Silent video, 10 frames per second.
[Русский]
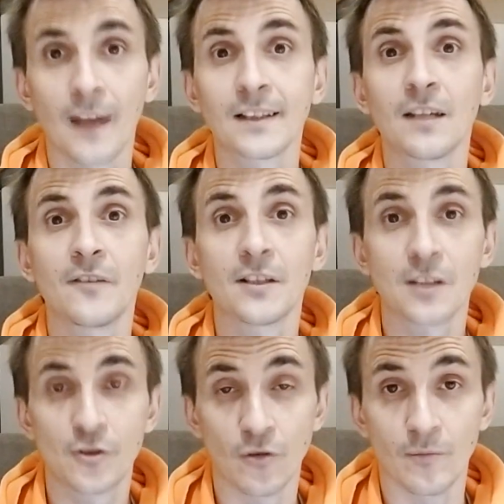Это
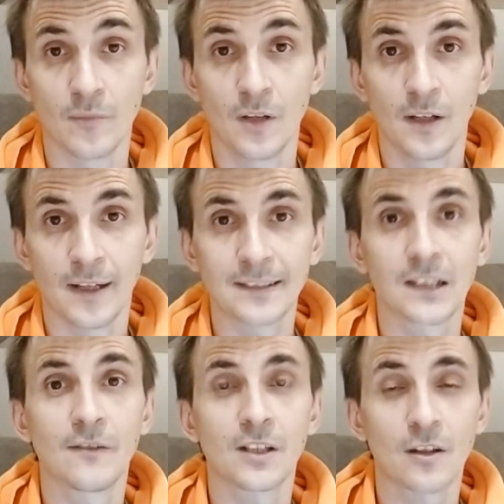говорит о чем?
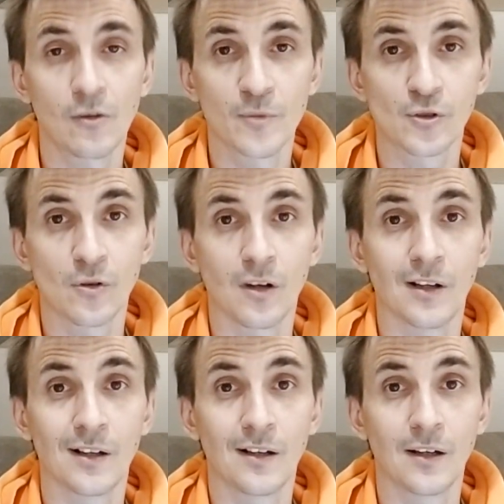Это говорит о том,
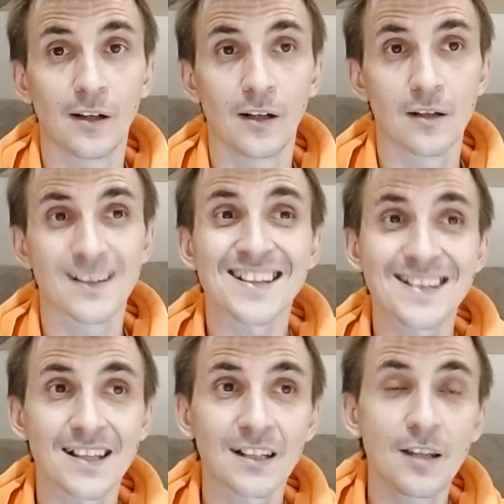что со
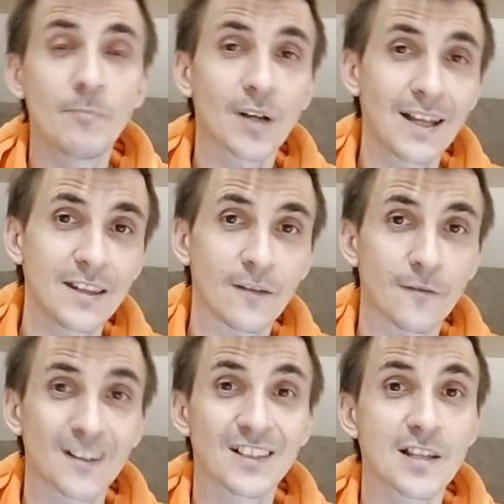стороны
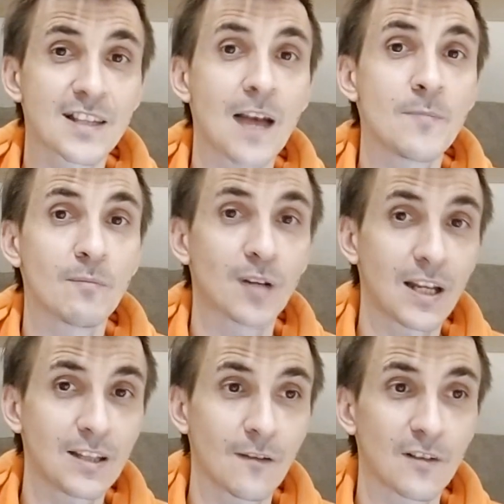брендов, глазами
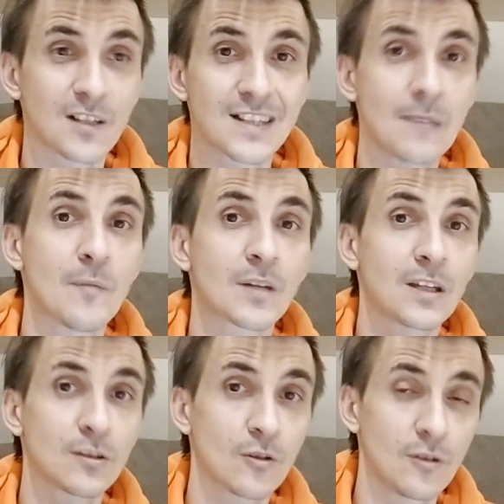брендов, глазами
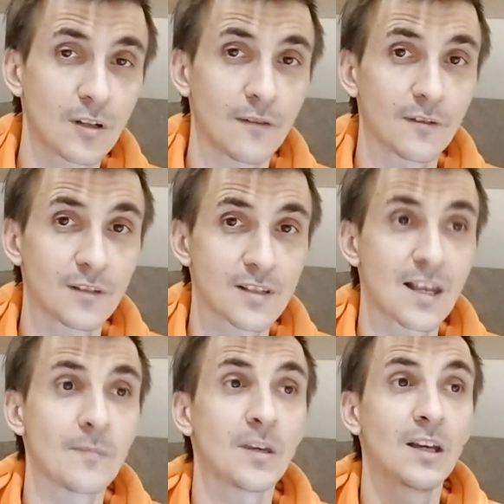маркетологов,
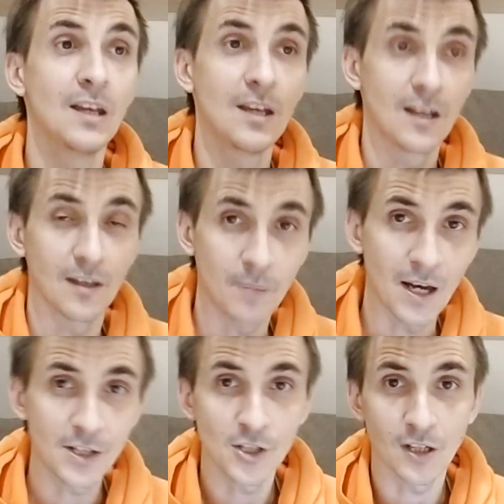глазами
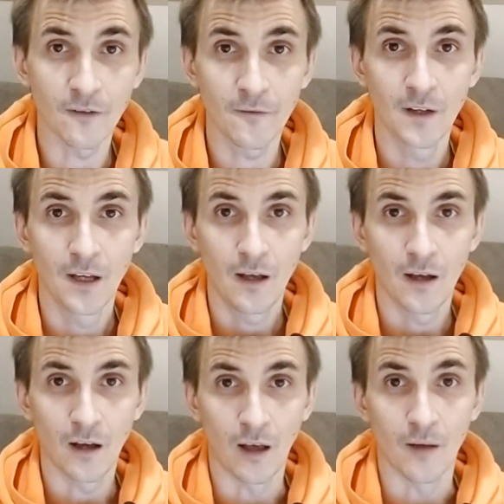пиарщиков
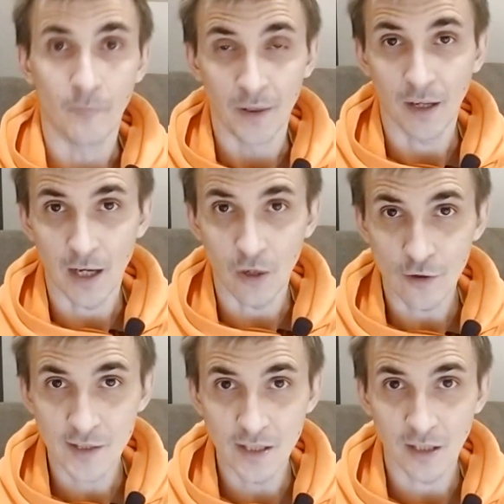э,
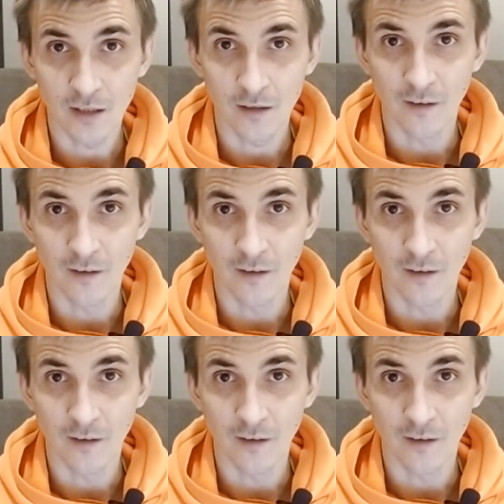моноколесник